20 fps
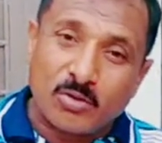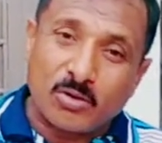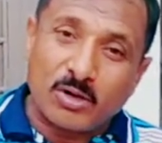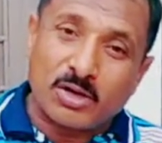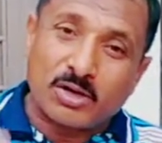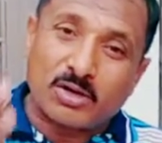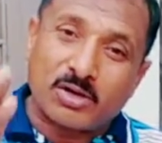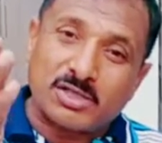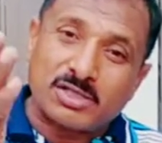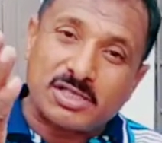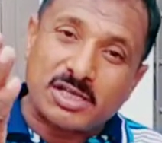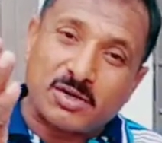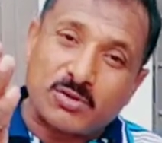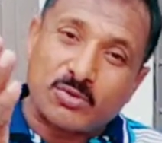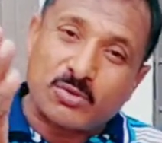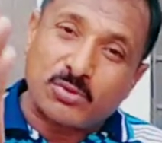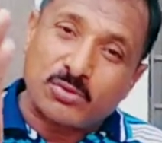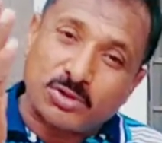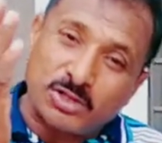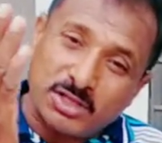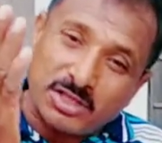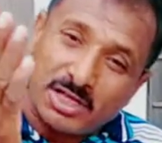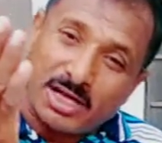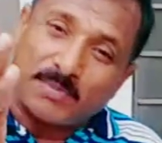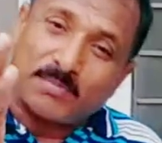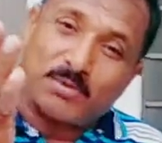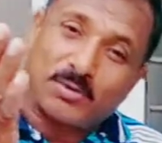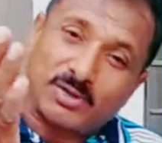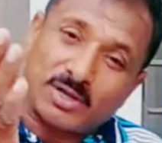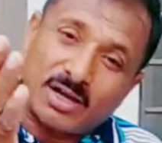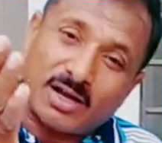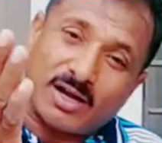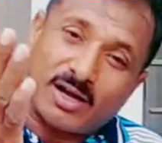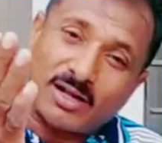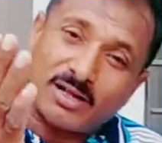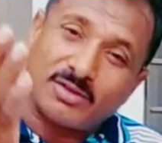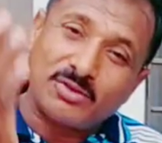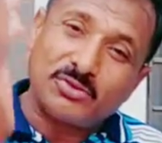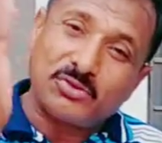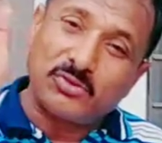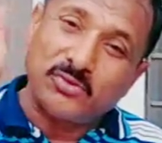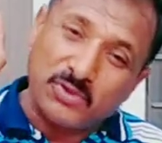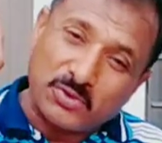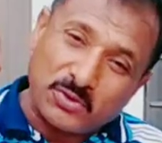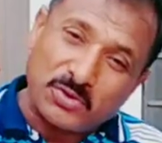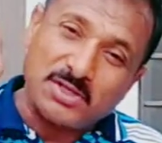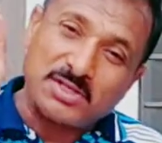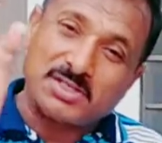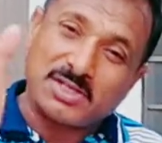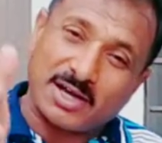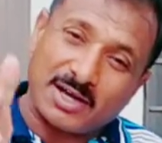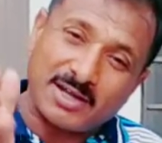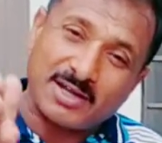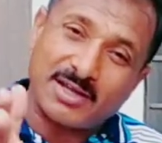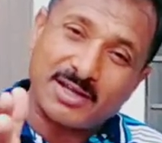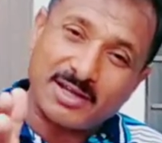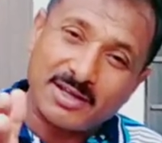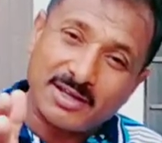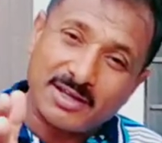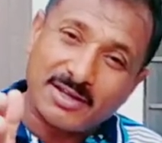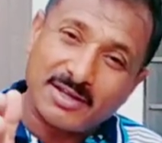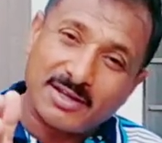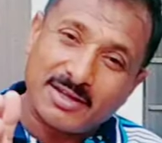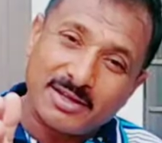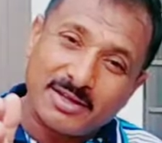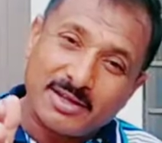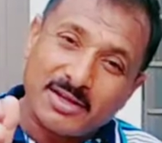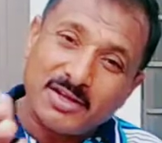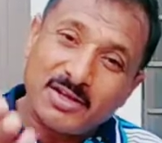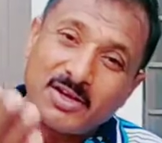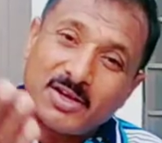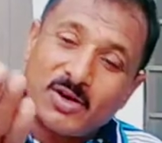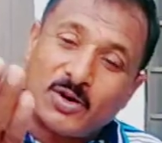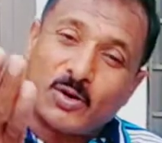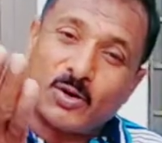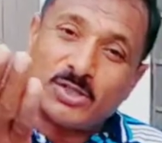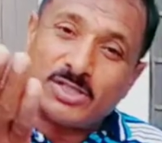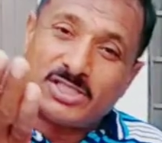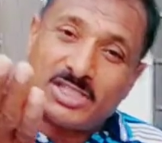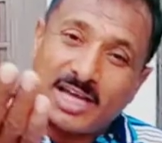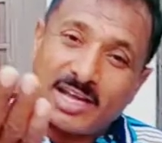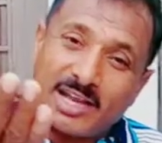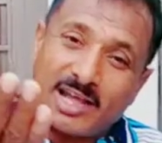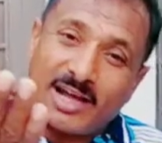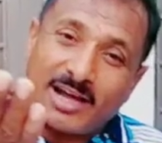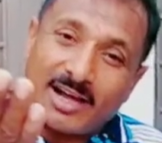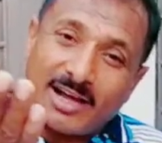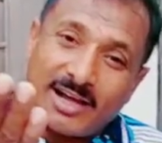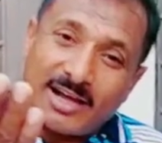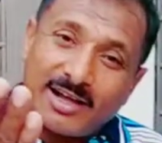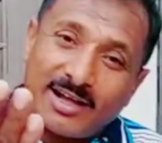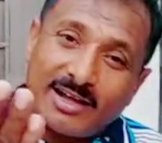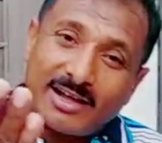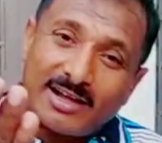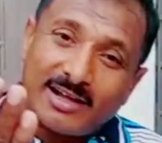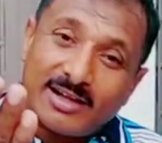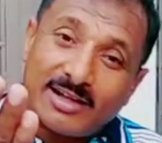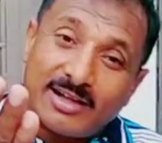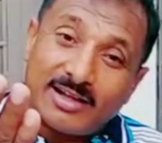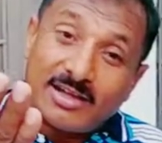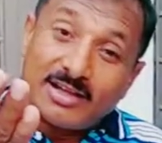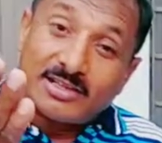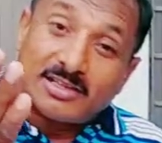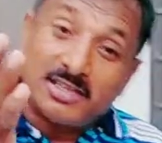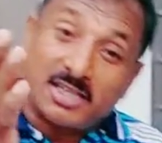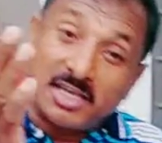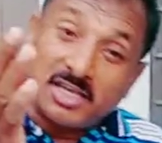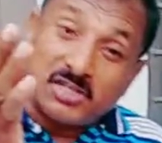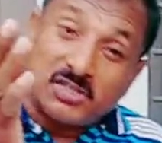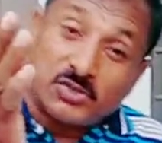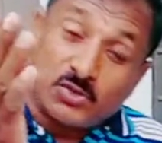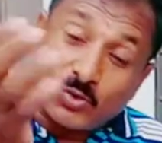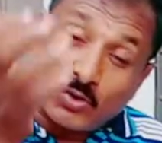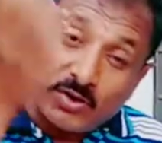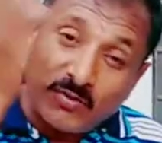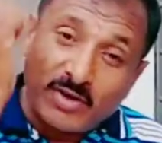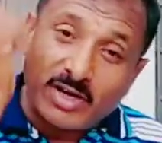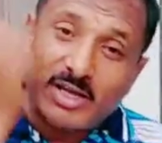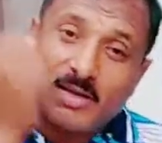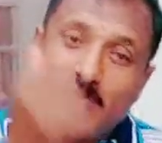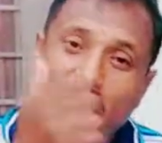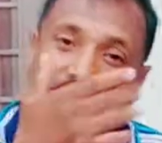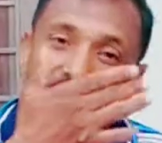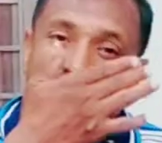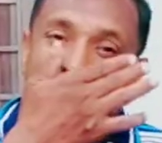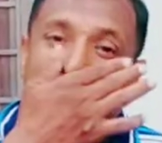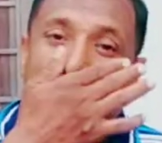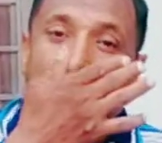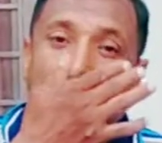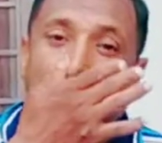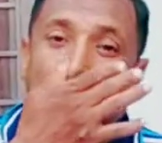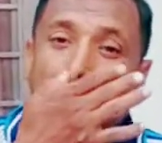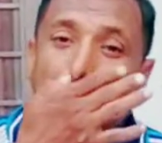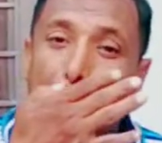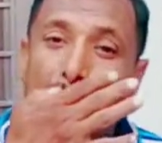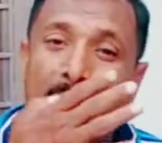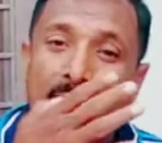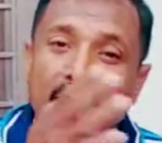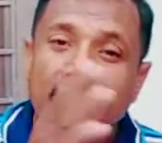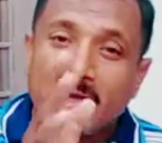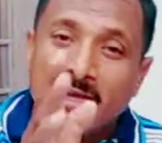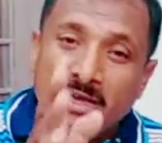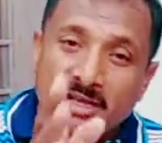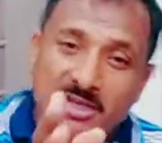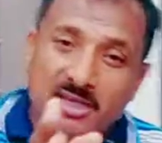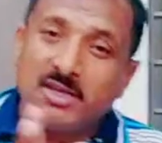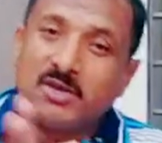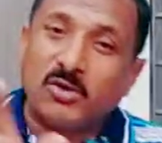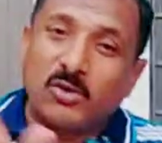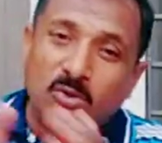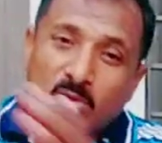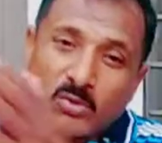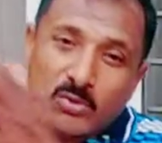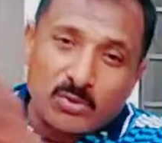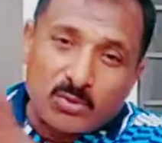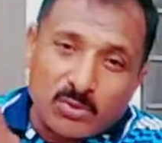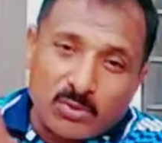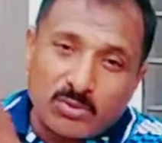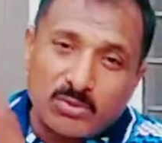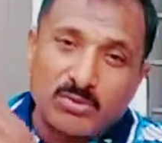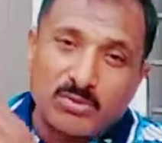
वो इसे कुत्ती दिया पुत्रा तू भी कोई इंसान है और जला तेरी सोने मंगरी पीवी है कि उन्हों